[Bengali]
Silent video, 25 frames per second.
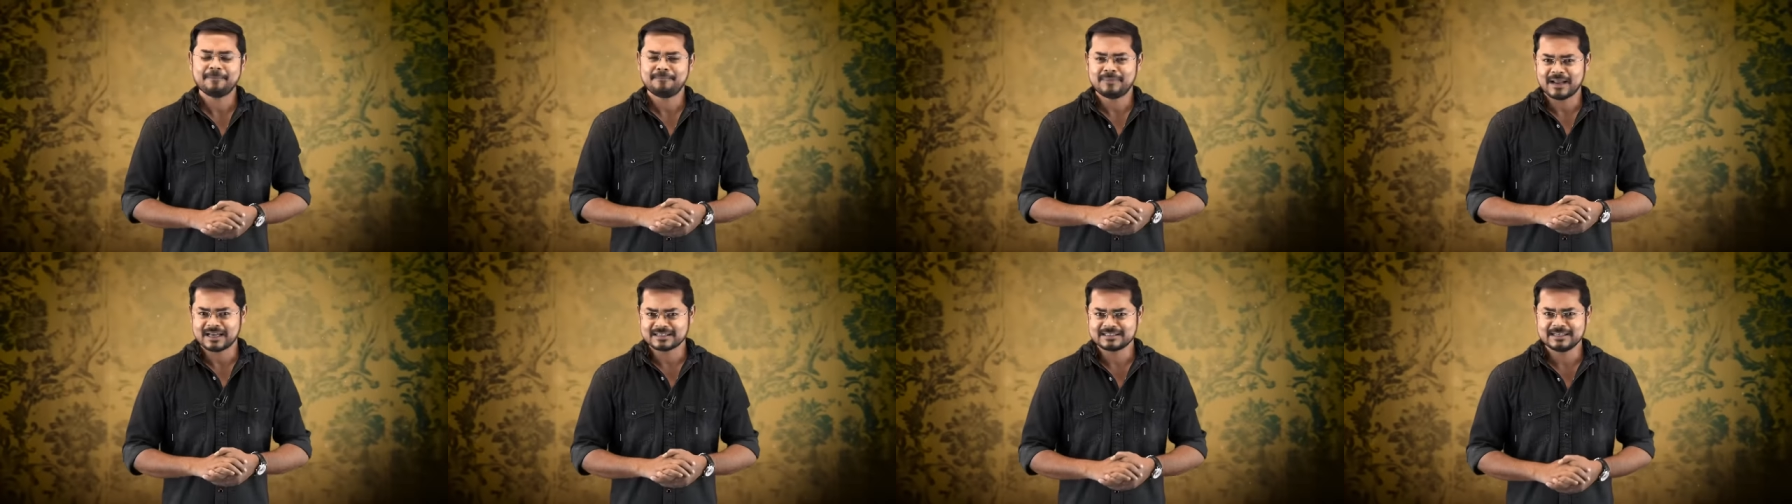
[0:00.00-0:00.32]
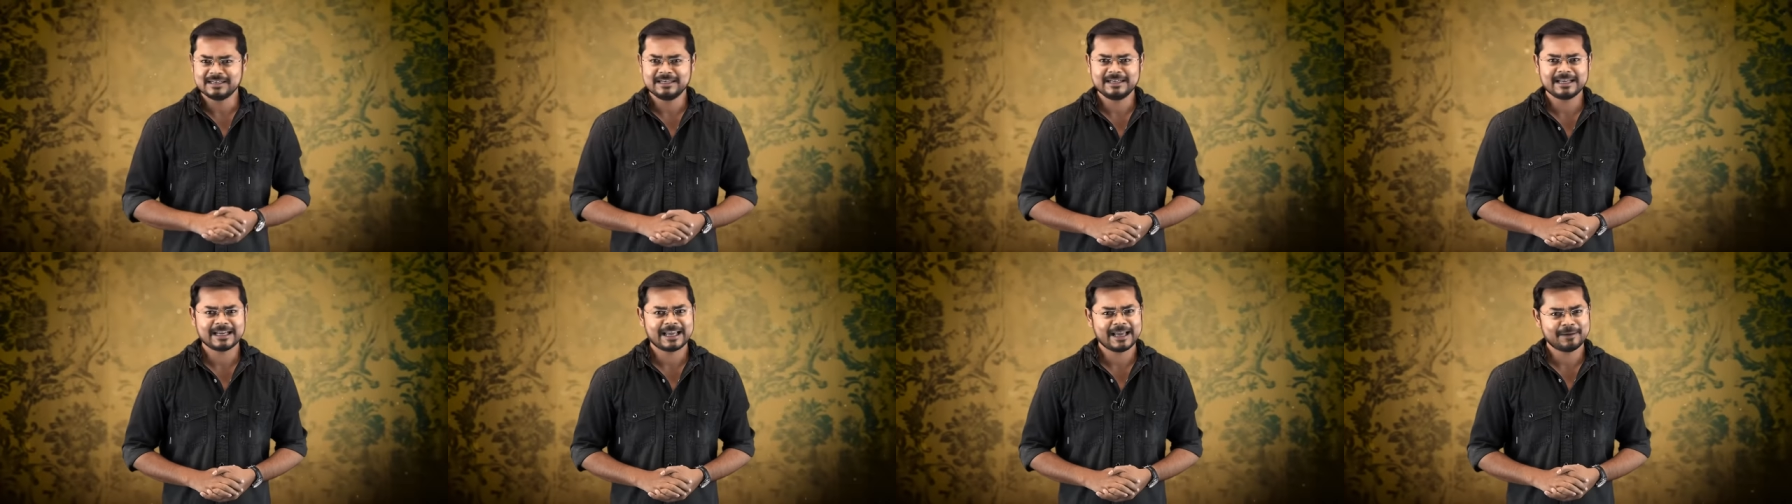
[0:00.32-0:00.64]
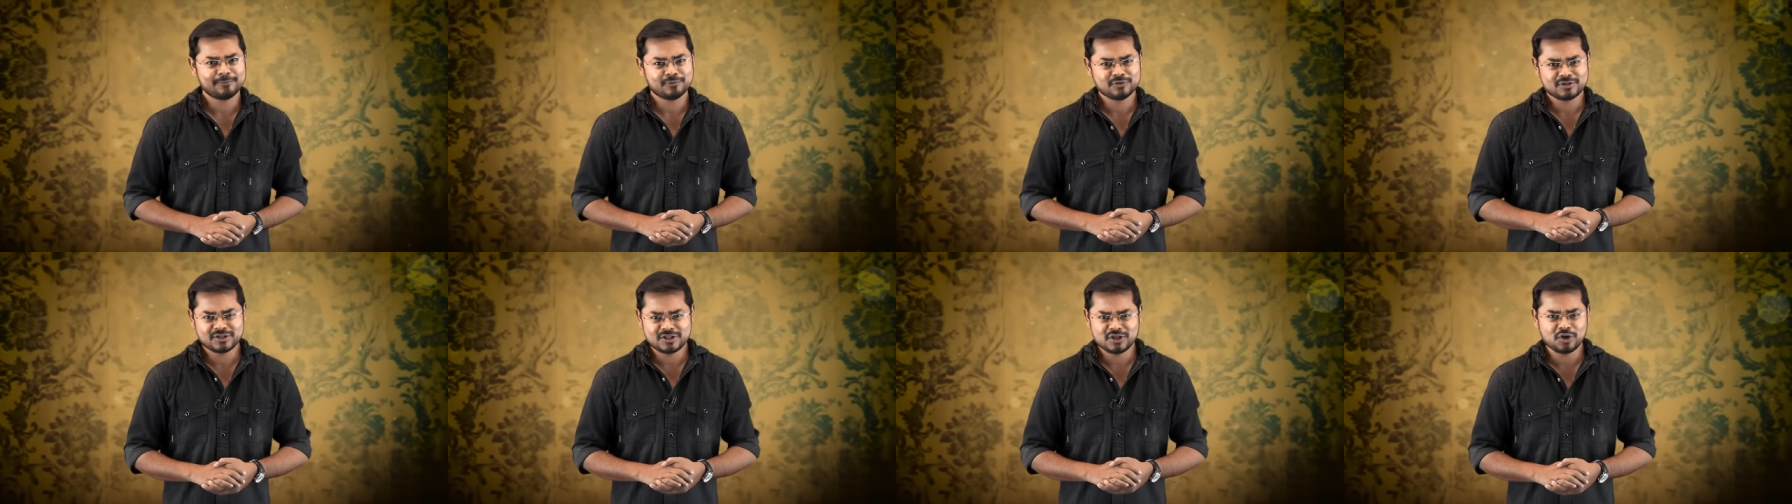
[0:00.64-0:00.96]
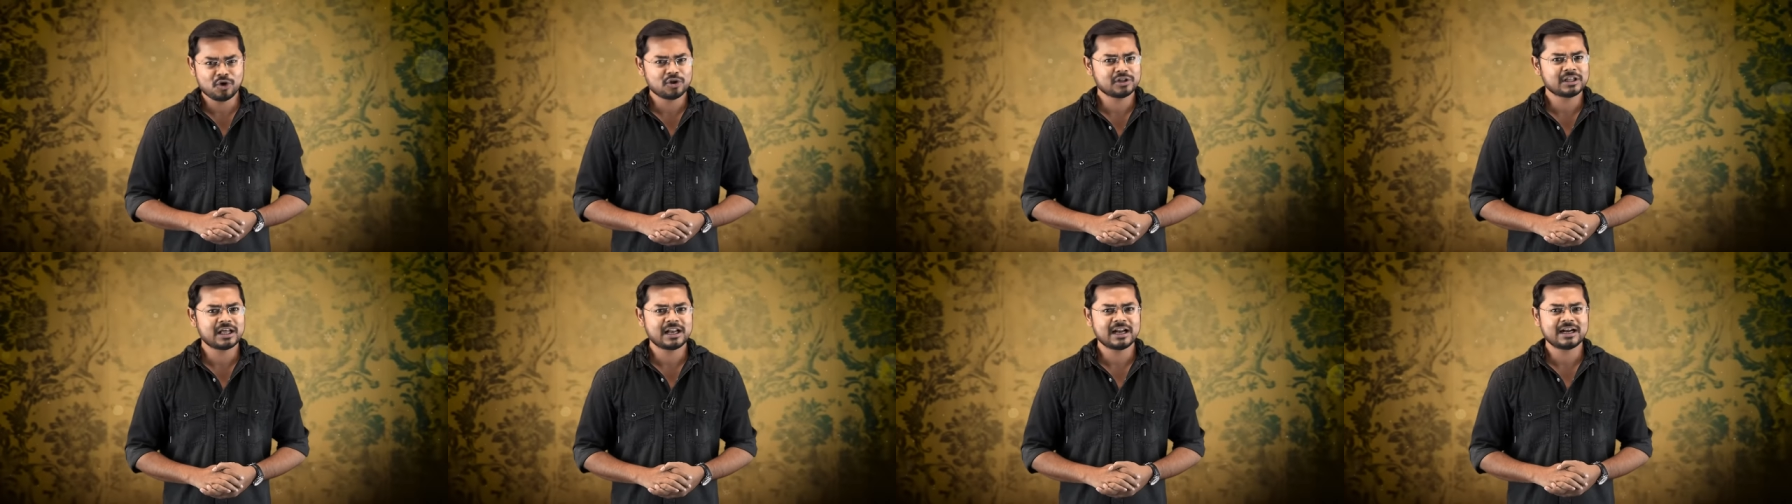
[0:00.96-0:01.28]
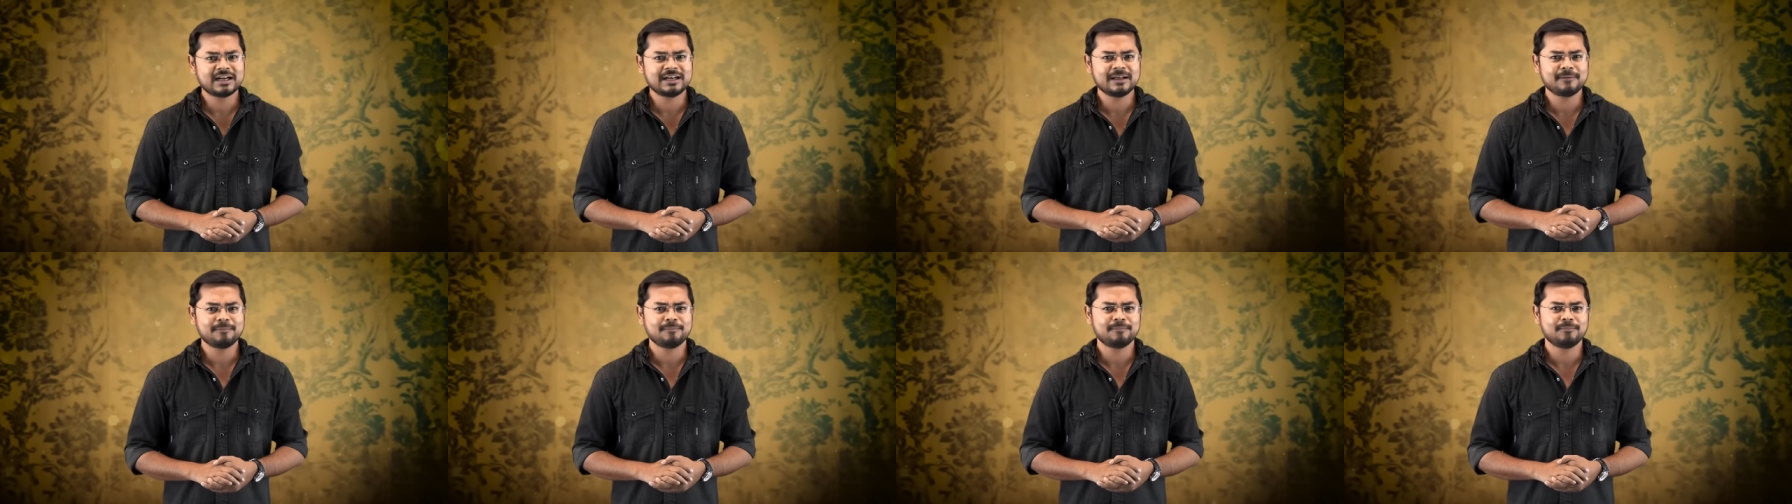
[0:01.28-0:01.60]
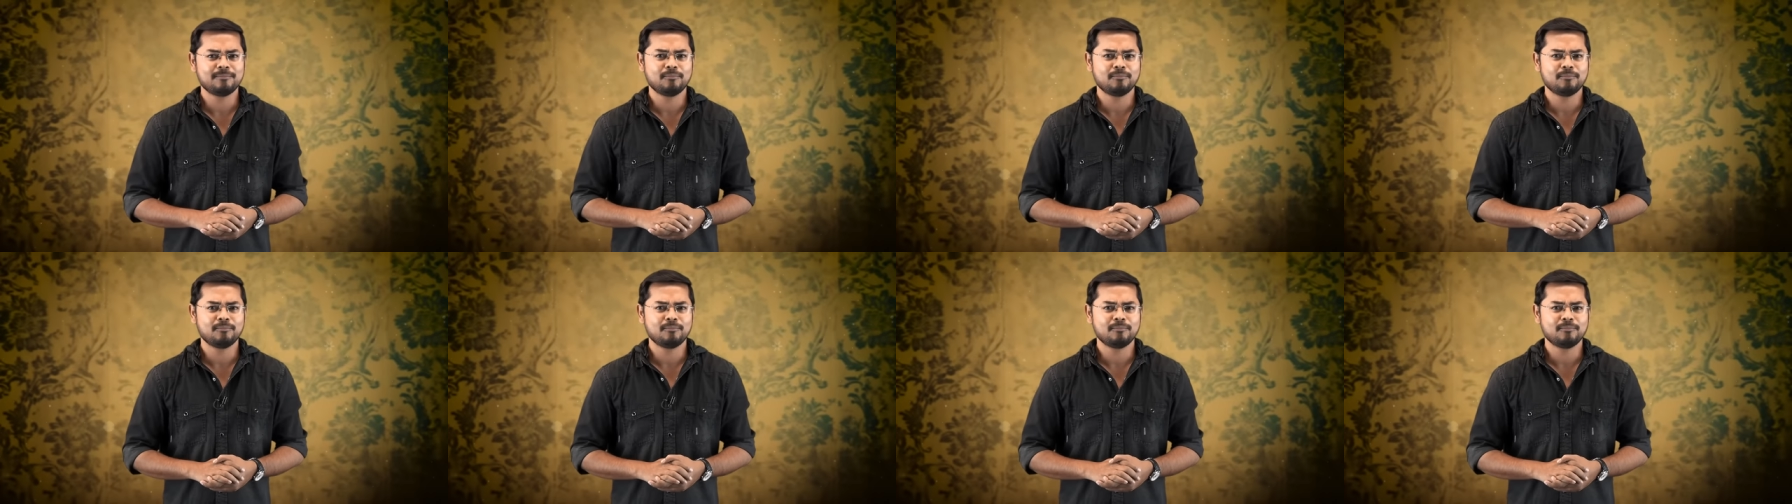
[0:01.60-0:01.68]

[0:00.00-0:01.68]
এই প্লাসেন্টা কেমন ছিল তার একটা